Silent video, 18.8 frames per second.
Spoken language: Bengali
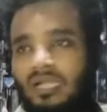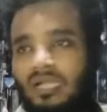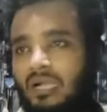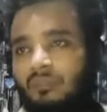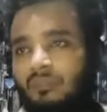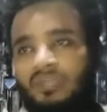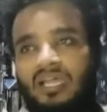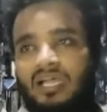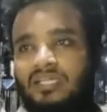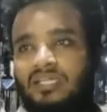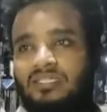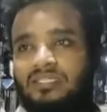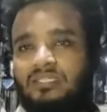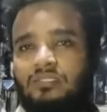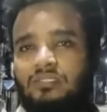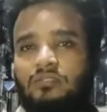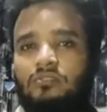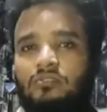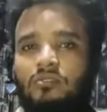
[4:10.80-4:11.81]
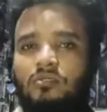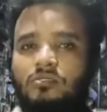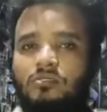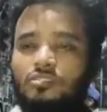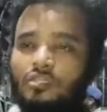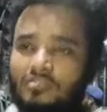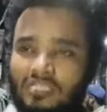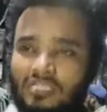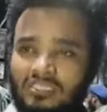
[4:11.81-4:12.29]
কামলা খাটি তো
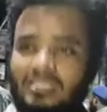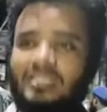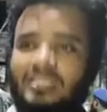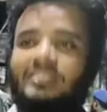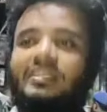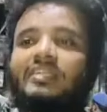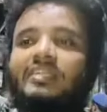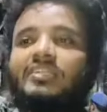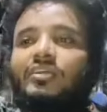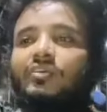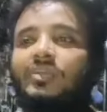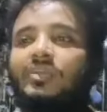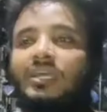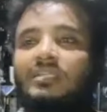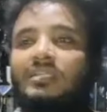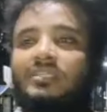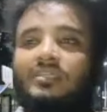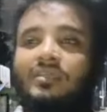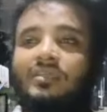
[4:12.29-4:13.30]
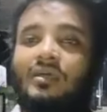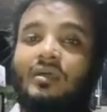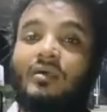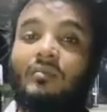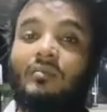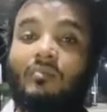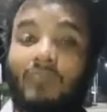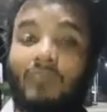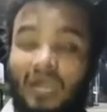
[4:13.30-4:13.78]
সন্তানদেরকে দেখতে হয় কাদের
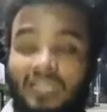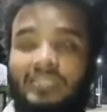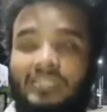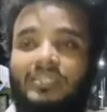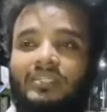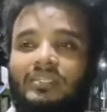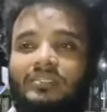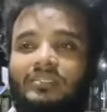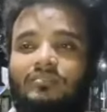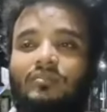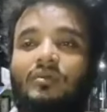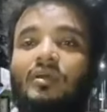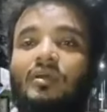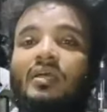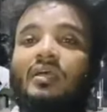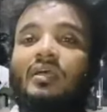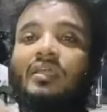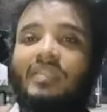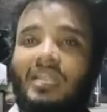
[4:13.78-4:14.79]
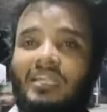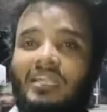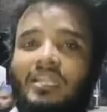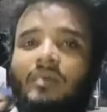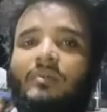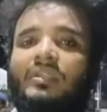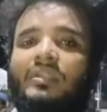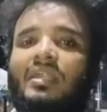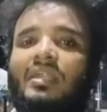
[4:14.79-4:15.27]
মাদেরকে তো
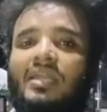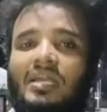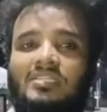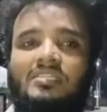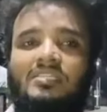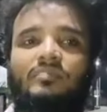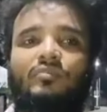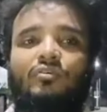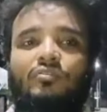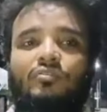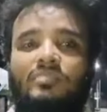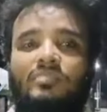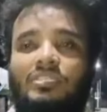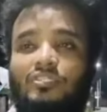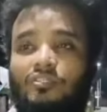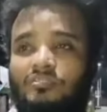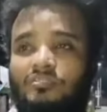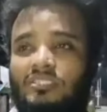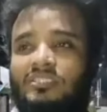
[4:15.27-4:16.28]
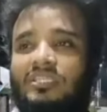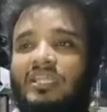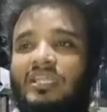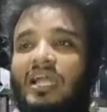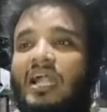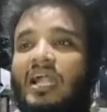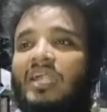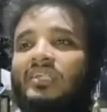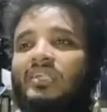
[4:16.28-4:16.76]
রান্না বান্না কাজের মুহূর্তে
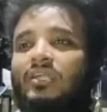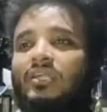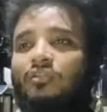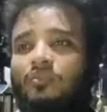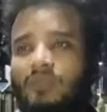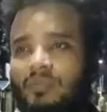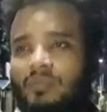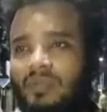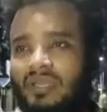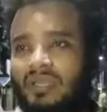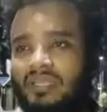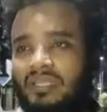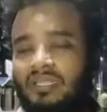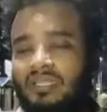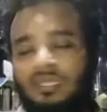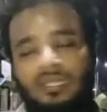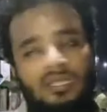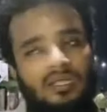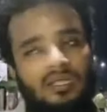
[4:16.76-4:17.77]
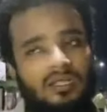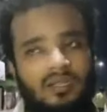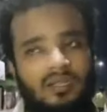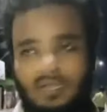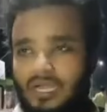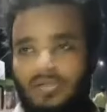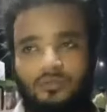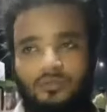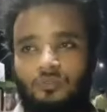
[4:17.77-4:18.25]
সন্তানদেরকে আটকানোর ব্যাপার কি
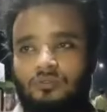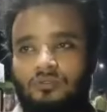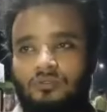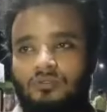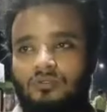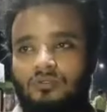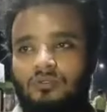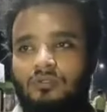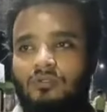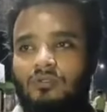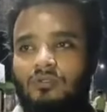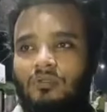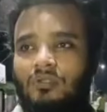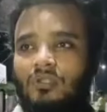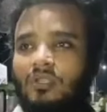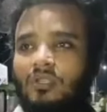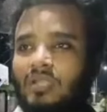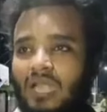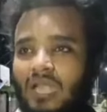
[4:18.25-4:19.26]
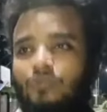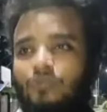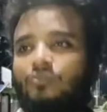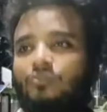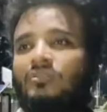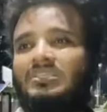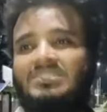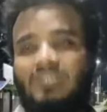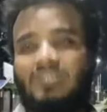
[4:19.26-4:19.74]
কার্টুন
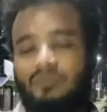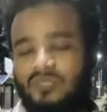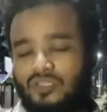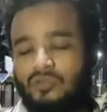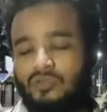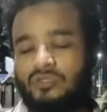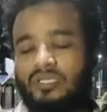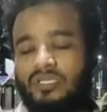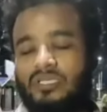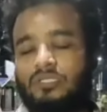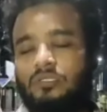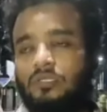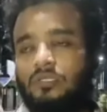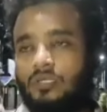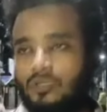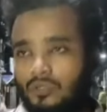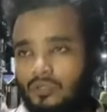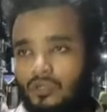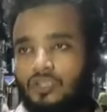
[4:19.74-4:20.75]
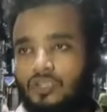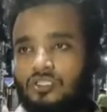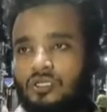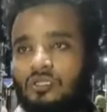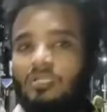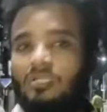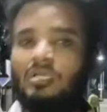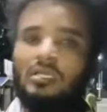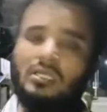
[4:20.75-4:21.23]
কার্টুন ইসলামী সঙ্গীত
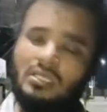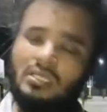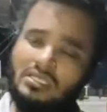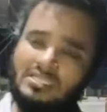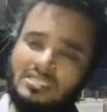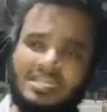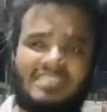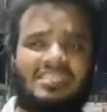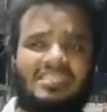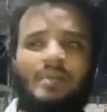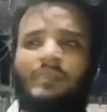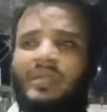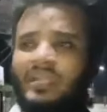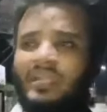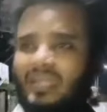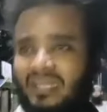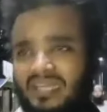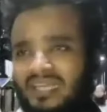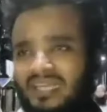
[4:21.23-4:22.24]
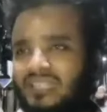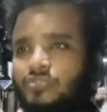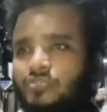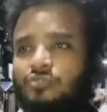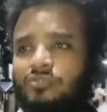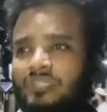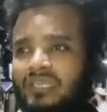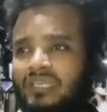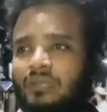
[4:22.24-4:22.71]
গজল যে যা পারে একটা
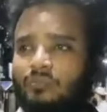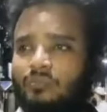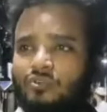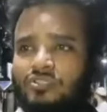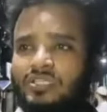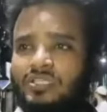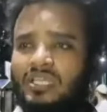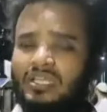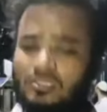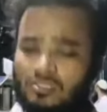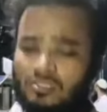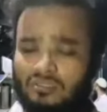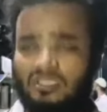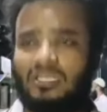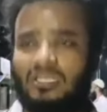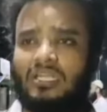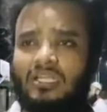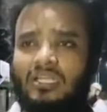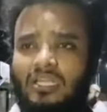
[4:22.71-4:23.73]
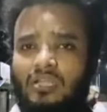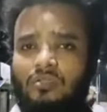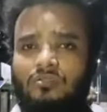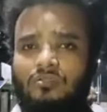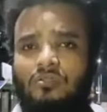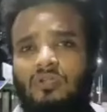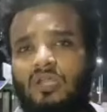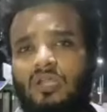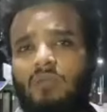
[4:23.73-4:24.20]
কিছু দিয়ে বুঝিয়ে সন্তানকে রাখা
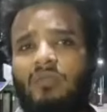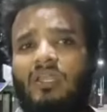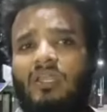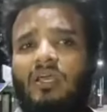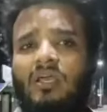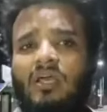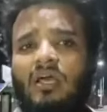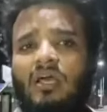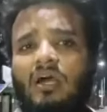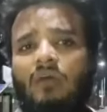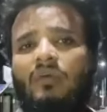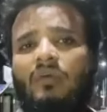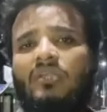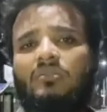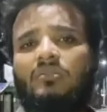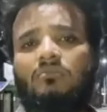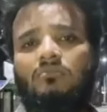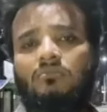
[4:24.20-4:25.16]
হয় তখন আমার আমার